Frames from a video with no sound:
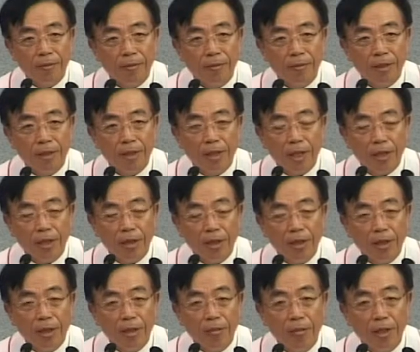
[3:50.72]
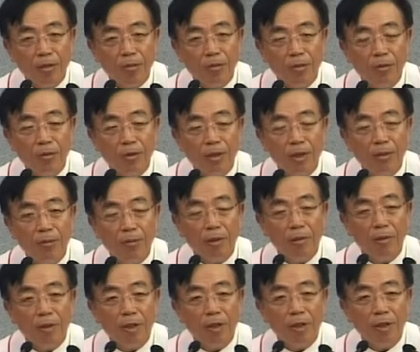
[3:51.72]
그가 징계를 받음으로 우리가
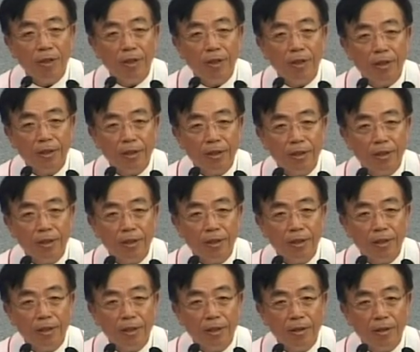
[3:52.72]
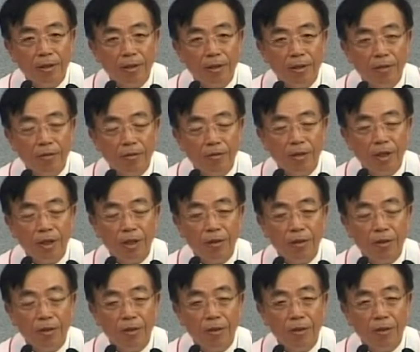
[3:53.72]
평화를 누리게
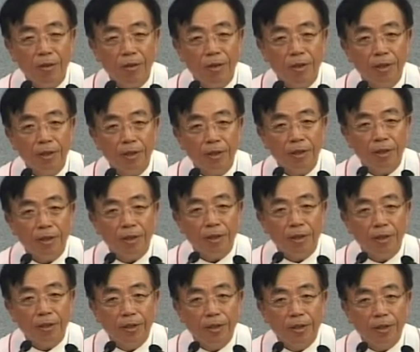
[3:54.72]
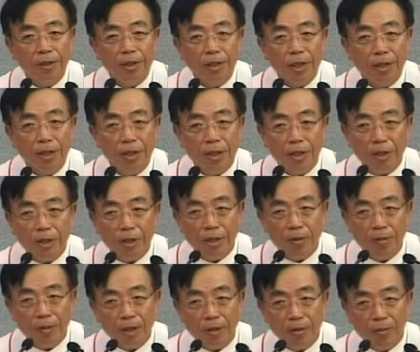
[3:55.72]
되고 그가 채찍에
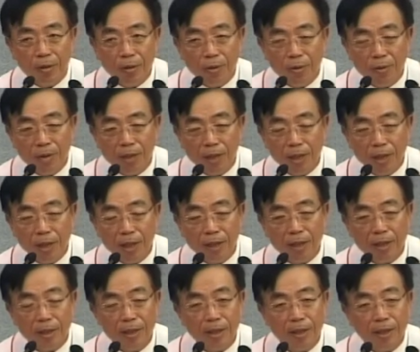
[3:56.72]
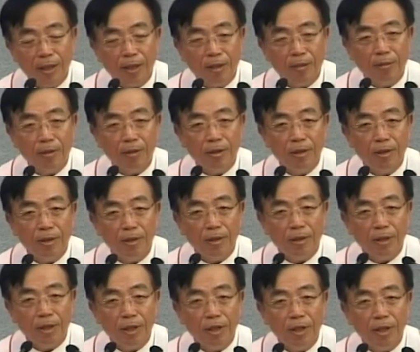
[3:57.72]
맞음으로 우리가 나음을
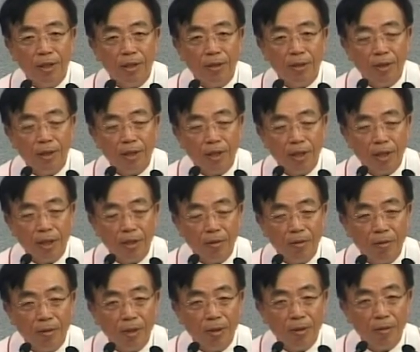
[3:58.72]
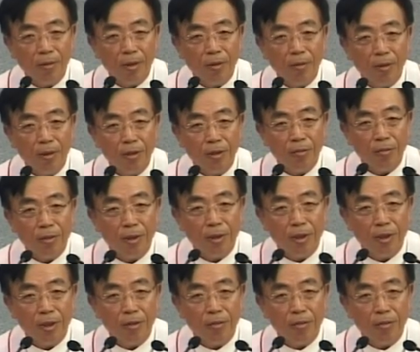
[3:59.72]
얻게 된다라고 말씀하고 있습니다.